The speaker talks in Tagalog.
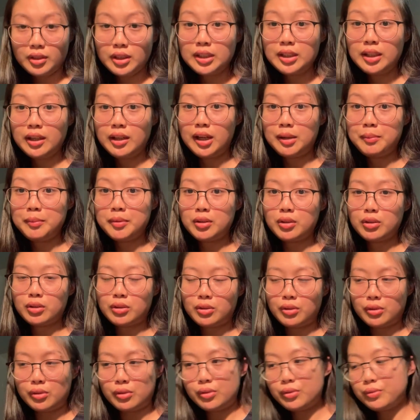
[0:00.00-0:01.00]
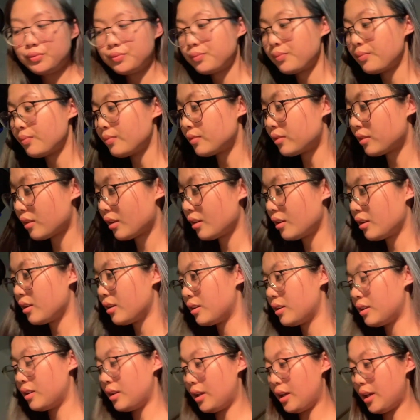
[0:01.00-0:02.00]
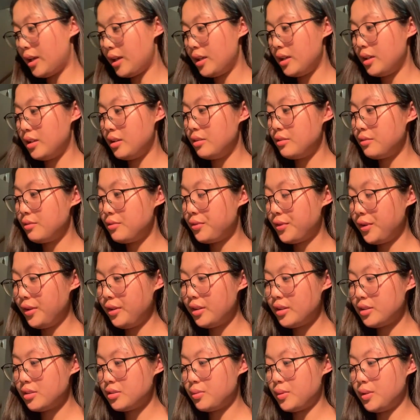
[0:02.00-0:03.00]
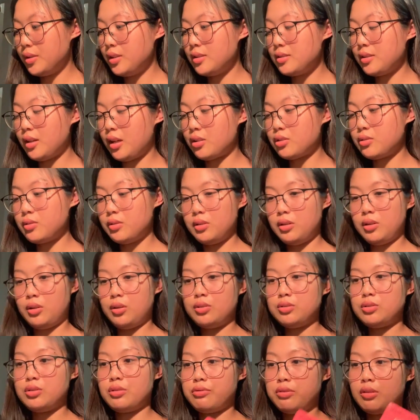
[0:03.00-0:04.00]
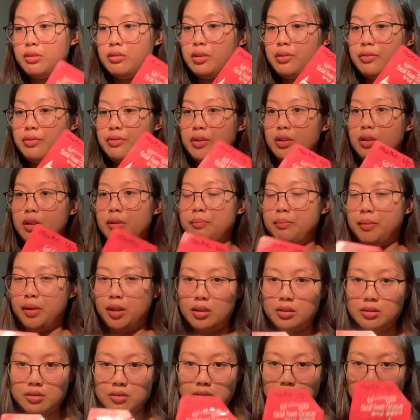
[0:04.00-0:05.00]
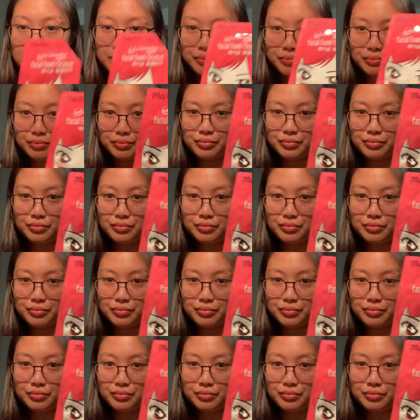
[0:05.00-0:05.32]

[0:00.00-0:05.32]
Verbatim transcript: Ginagamit ko to. And for this one, it's actually also from the Philippines.